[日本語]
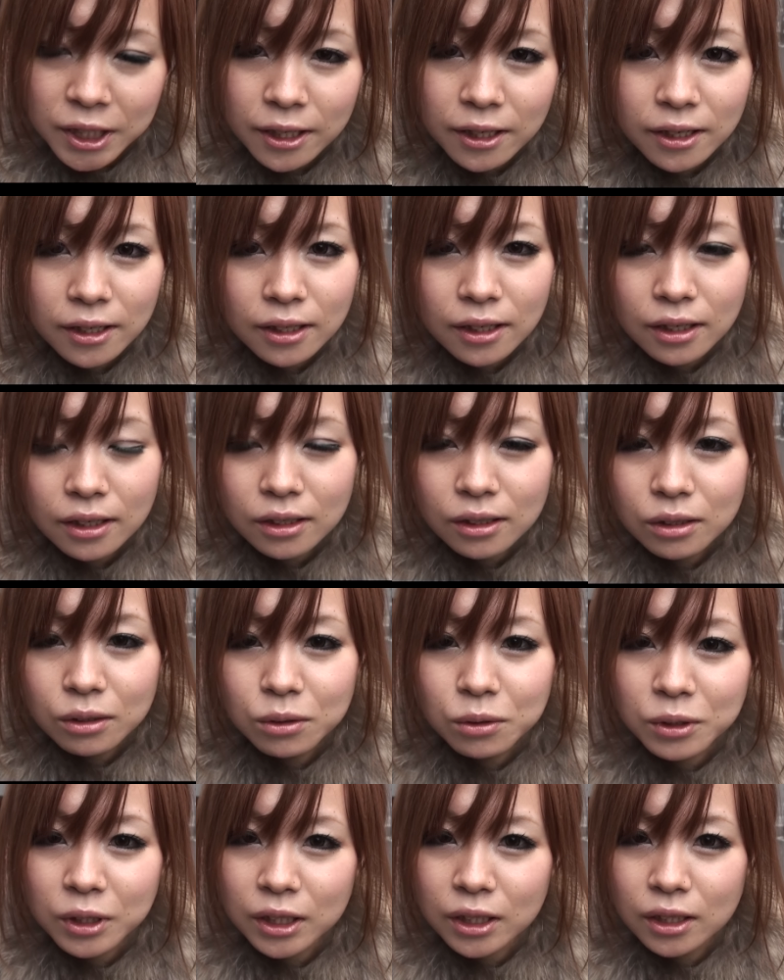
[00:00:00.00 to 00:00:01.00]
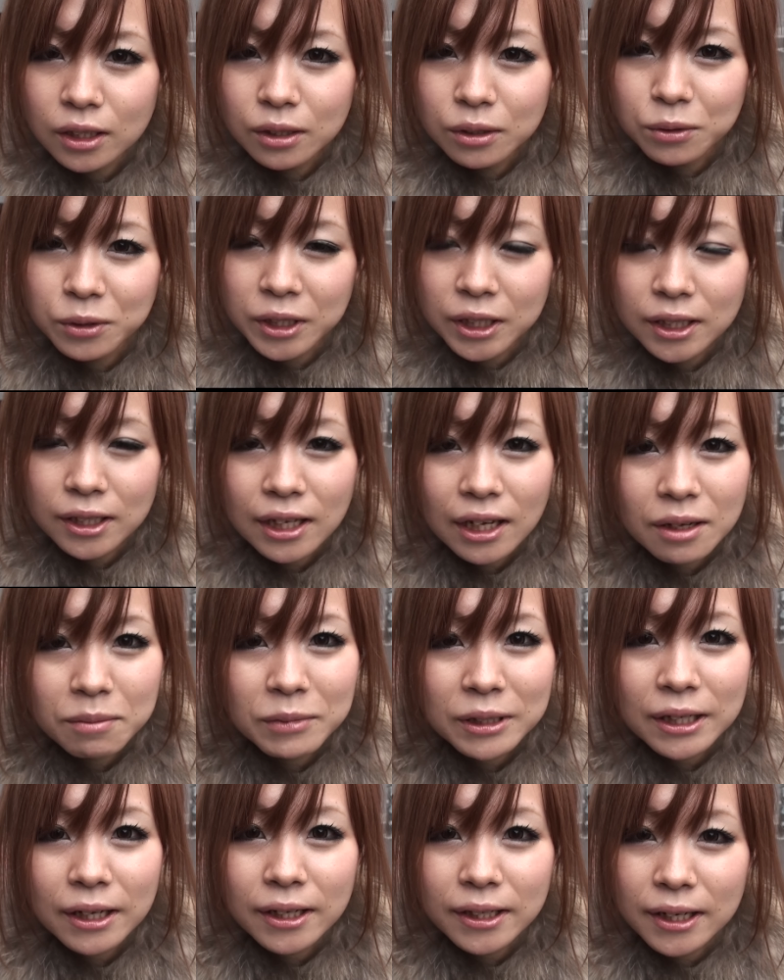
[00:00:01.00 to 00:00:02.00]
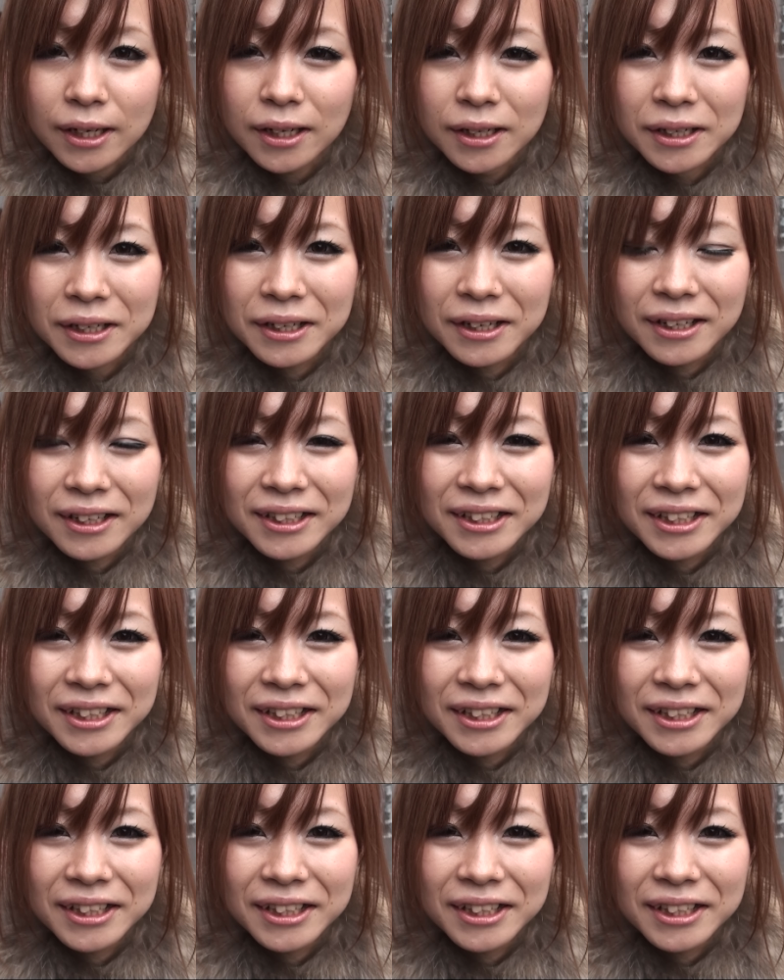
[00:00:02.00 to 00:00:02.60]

うん、おしゃれな鬼鬼系みたいな